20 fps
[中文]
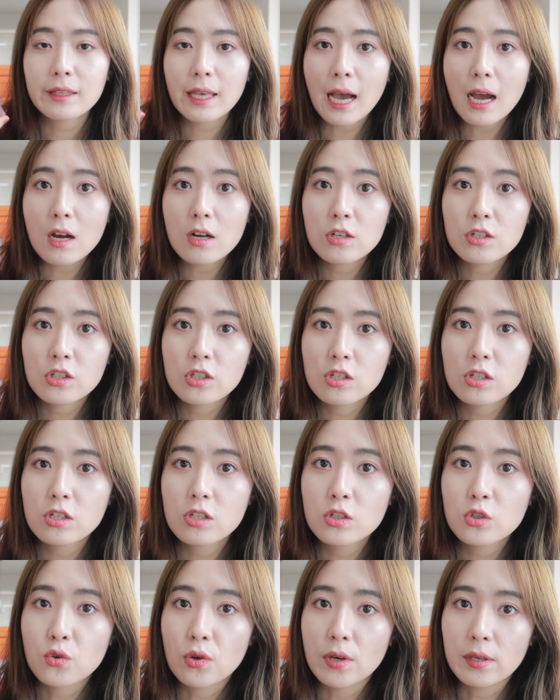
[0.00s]
第二
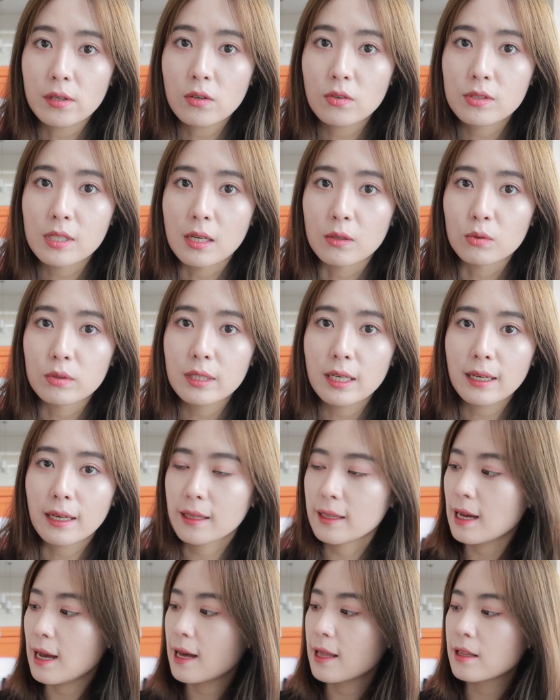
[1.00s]
支唇釉想推荐
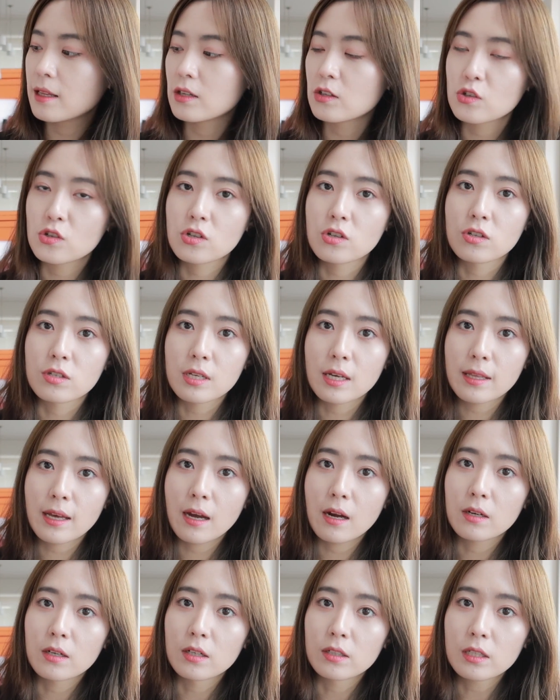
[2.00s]
给大家的是香奈
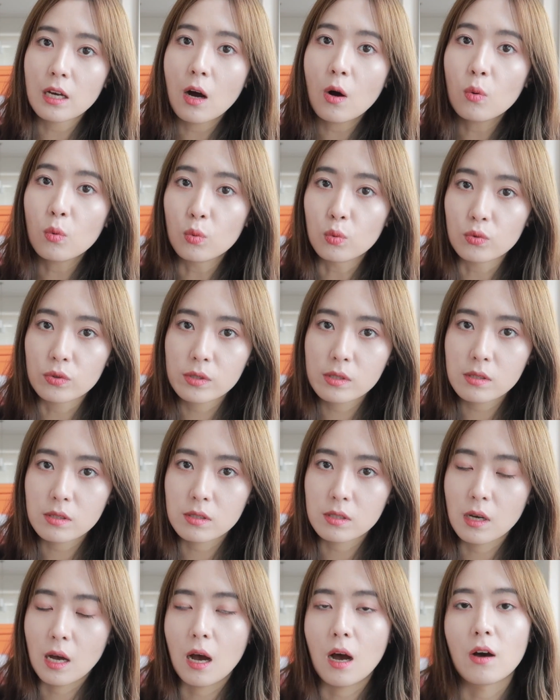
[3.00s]
儿的幺五四
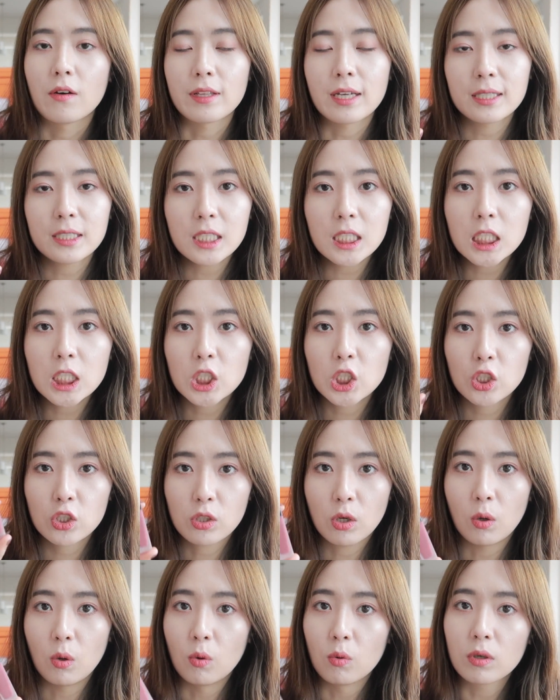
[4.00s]
四号，那这一支
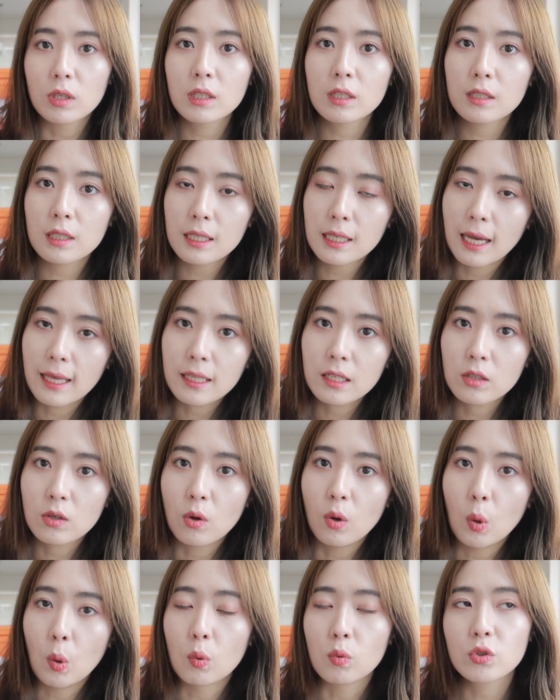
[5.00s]
口红跟刚才那个
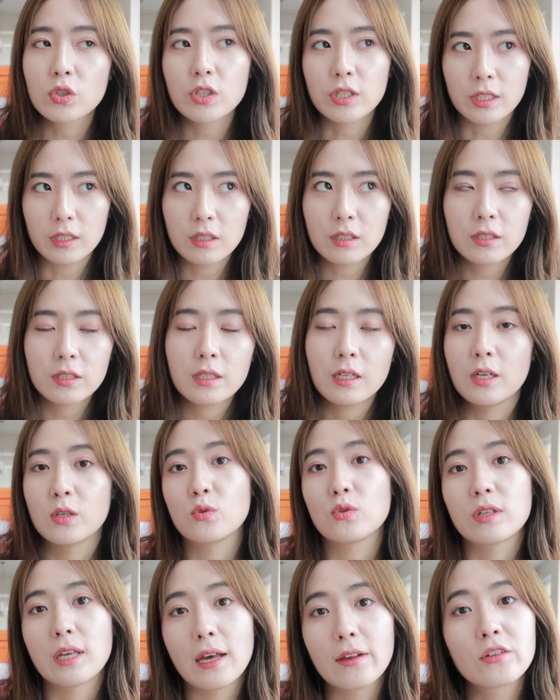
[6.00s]
口红是一个系列，
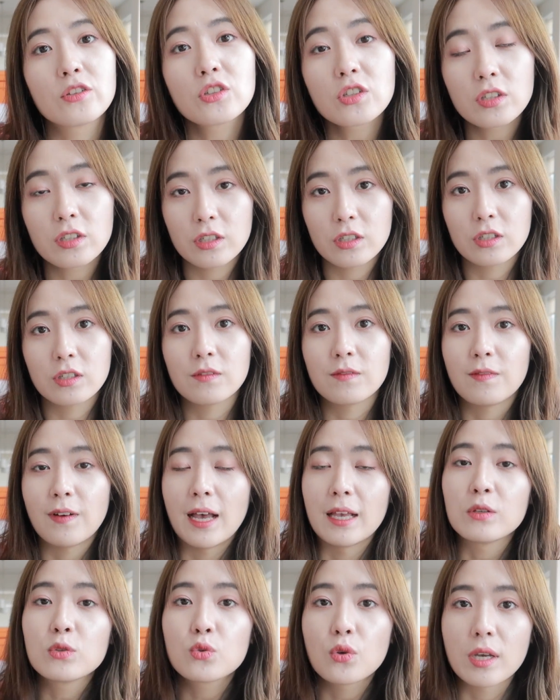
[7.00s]
所以它的质地是
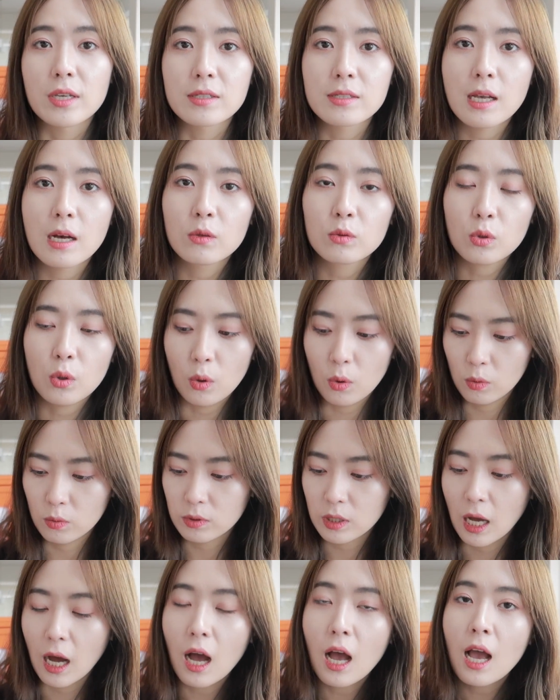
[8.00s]
完全相
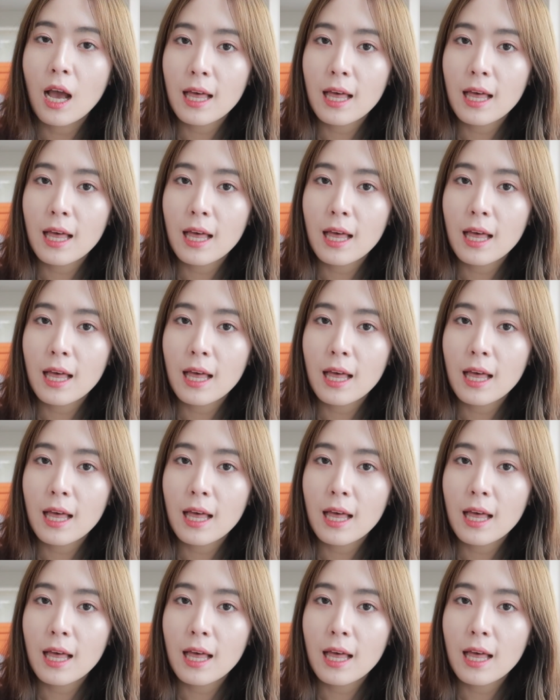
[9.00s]
同的。